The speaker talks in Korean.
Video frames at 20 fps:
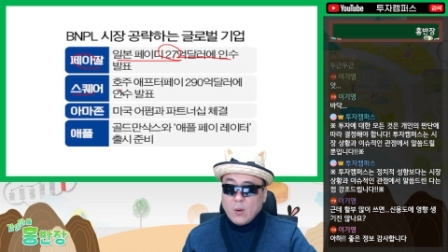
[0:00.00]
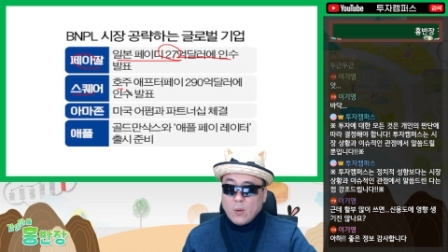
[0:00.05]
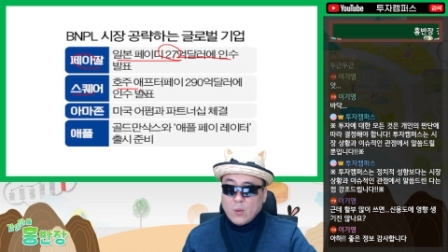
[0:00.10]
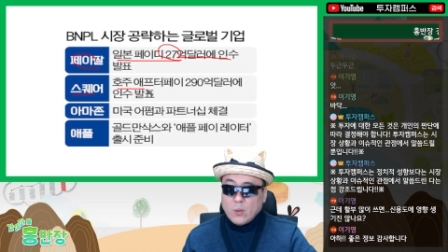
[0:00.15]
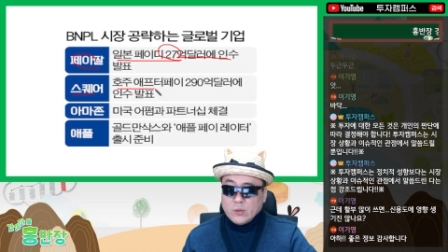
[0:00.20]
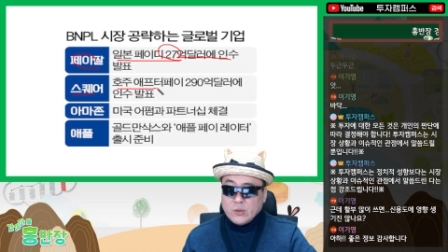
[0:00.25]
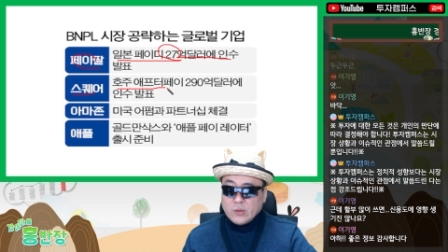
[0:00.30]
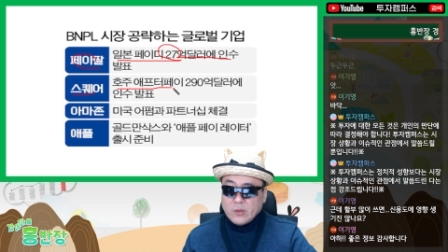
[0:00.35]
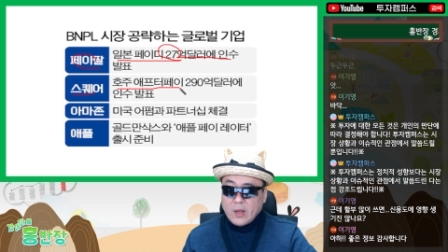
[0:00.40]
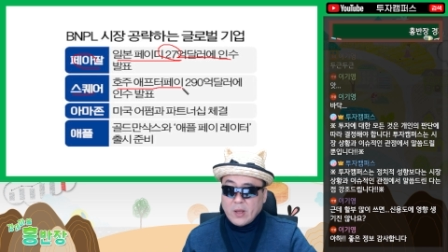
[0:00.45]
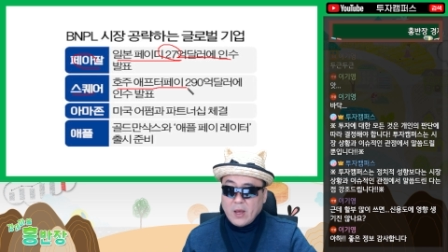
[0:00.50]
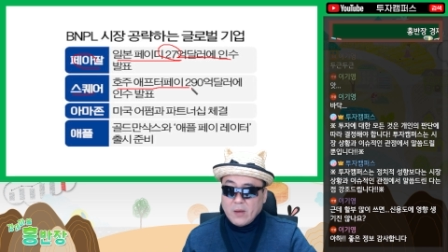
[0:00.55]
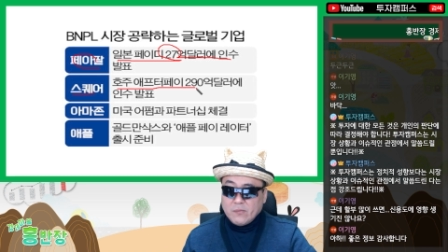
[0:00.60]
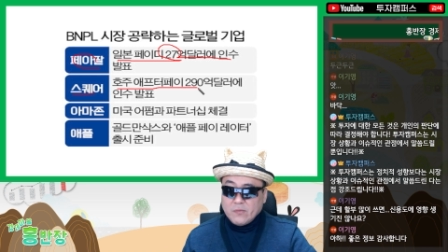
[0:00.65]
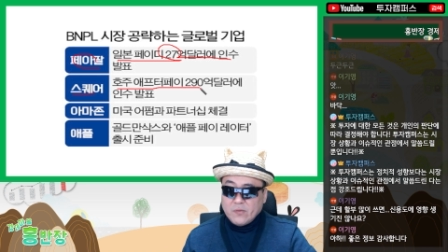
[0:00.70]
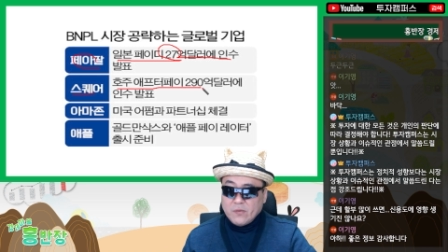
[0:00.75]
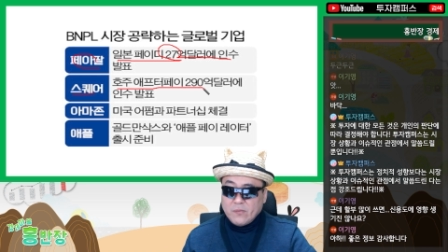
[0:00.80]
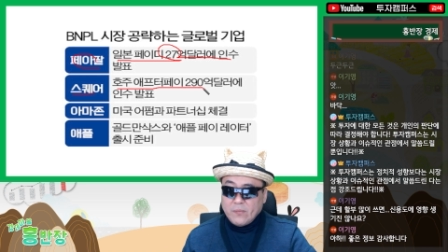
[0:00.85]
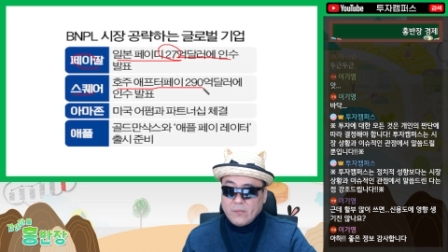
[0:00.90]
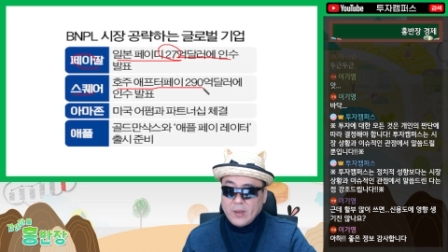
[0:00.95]
호주
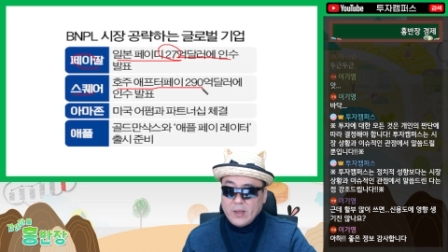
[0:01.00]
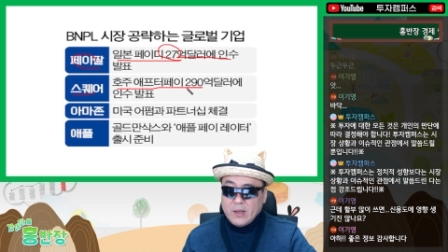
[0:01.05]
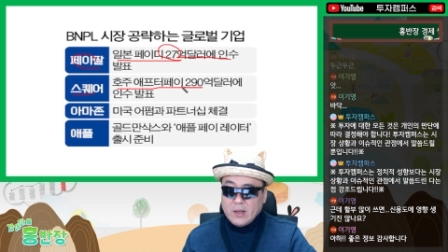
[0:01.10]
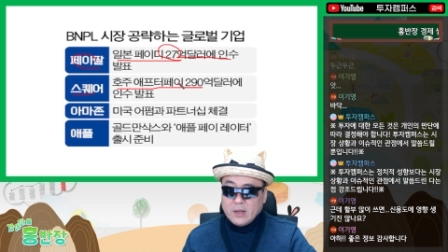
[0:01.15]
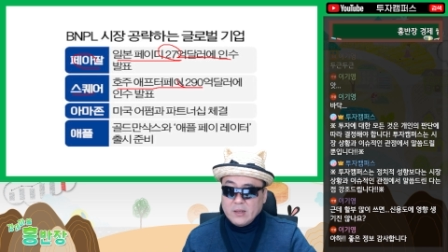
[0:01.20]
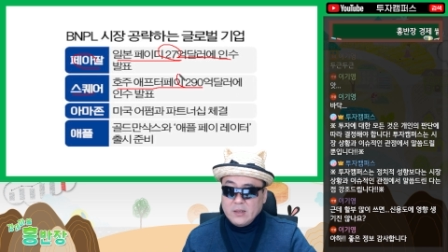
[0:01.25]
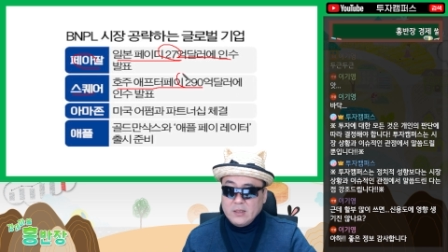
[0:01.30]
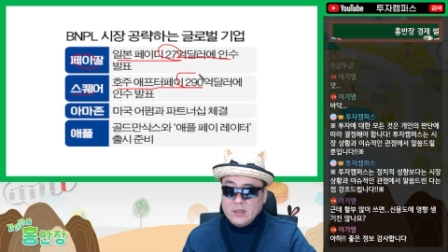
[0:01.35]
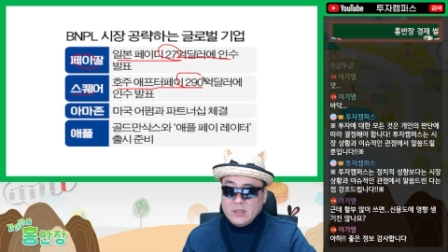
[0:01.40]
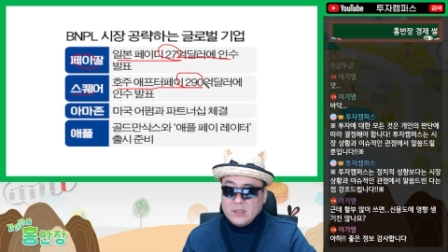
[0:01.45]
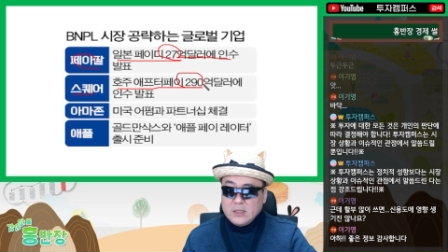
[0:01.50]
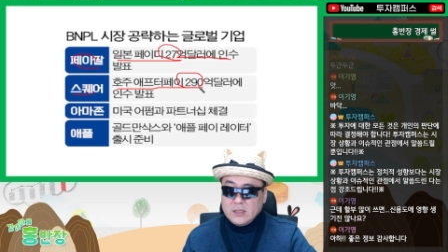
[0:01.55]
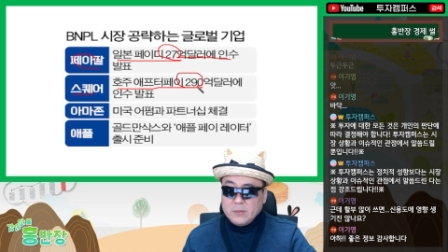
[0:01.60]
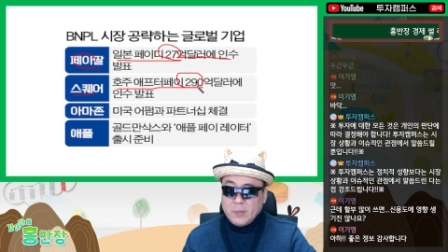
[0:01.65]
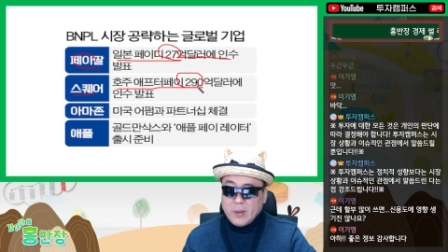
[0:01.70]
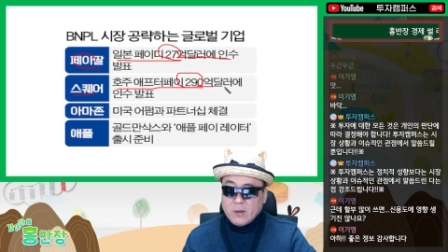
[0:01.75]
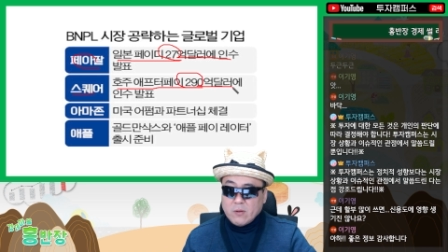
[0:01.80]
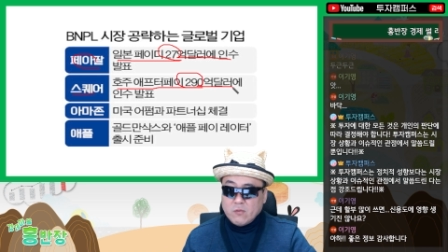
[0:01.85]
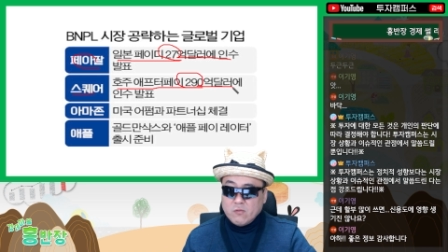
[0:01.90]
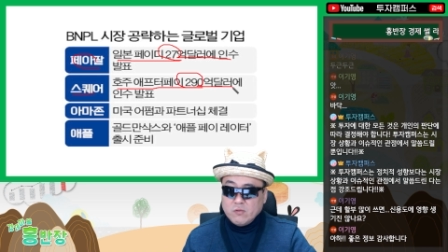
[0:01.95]
애프터페이가
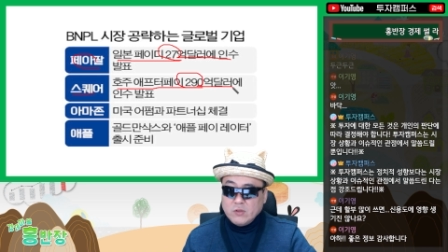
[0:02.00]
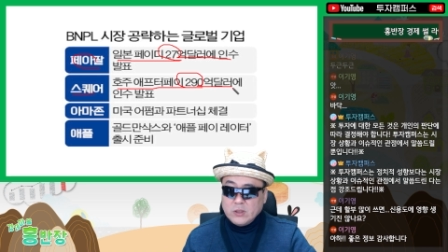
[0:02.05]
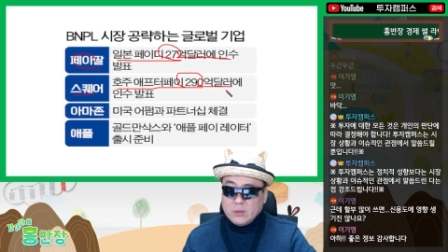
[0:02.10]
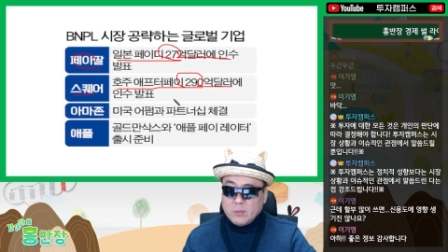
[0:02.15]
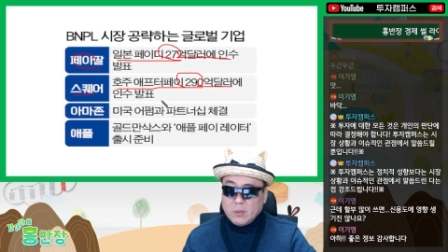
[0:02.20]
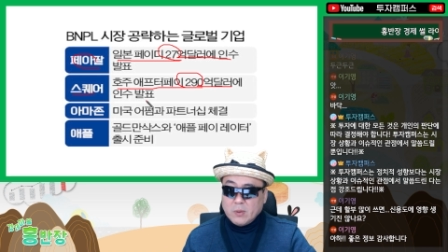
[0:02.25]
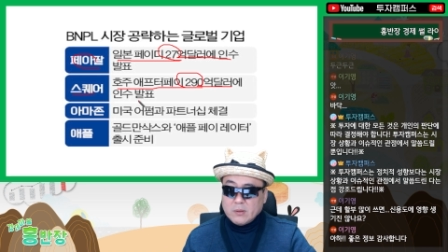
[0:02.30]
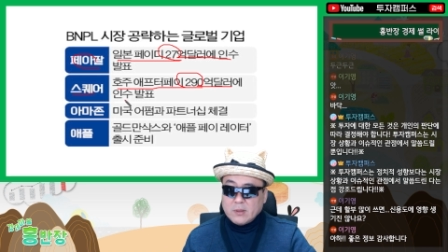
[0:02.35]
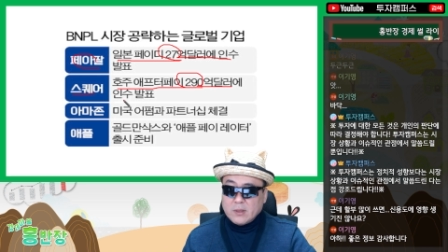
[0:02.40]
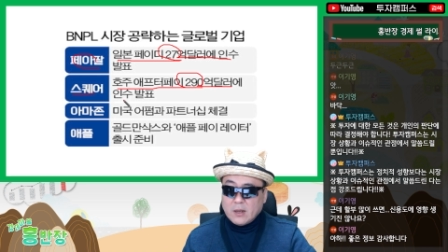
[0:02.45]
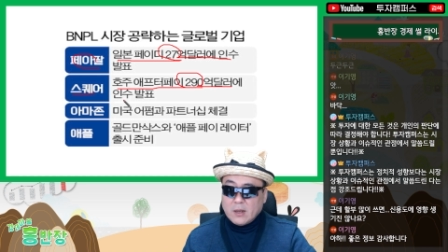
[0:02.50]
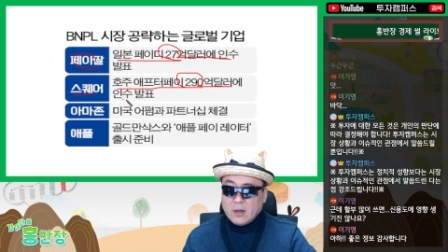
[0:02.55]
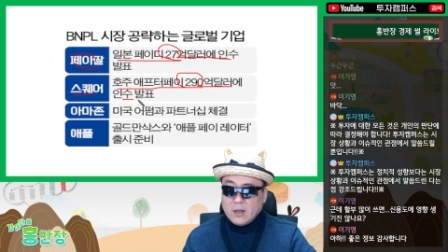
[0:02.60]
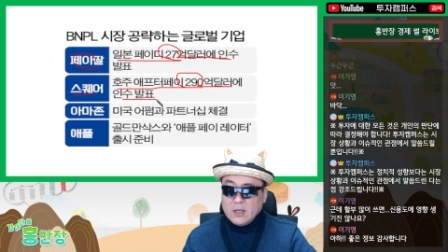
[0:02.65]
290억 달러